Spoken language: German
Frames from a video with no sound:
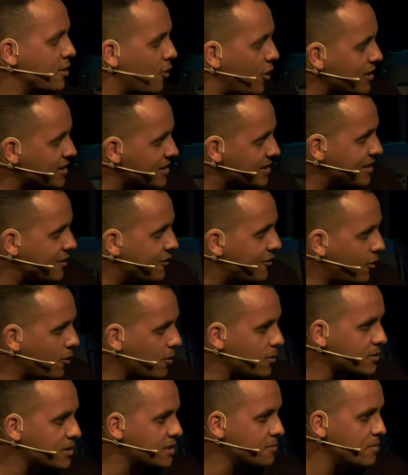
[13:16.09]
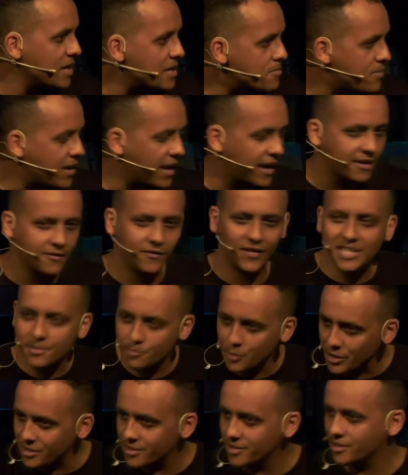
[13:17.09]
Heute ist der Fokus im Impact. Was
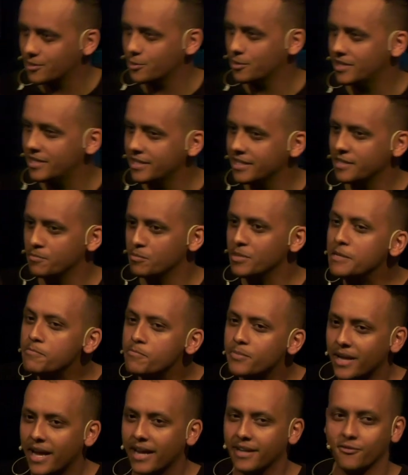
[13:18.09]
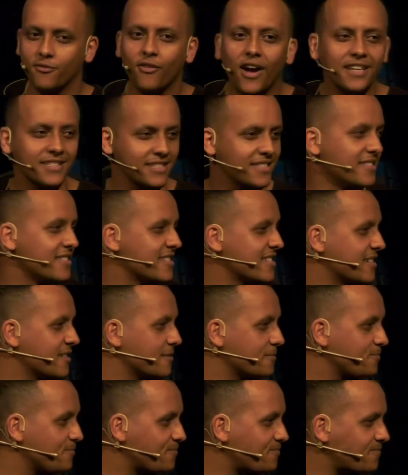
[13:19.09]
möchtest du hier im Impact wachsen
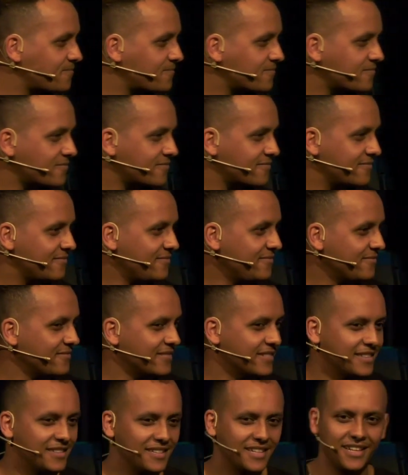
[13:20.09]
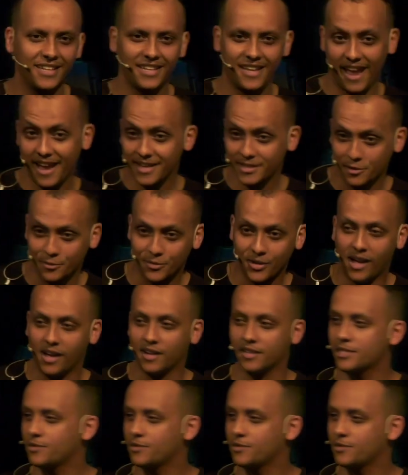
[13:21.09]
sehen? Erste Frage.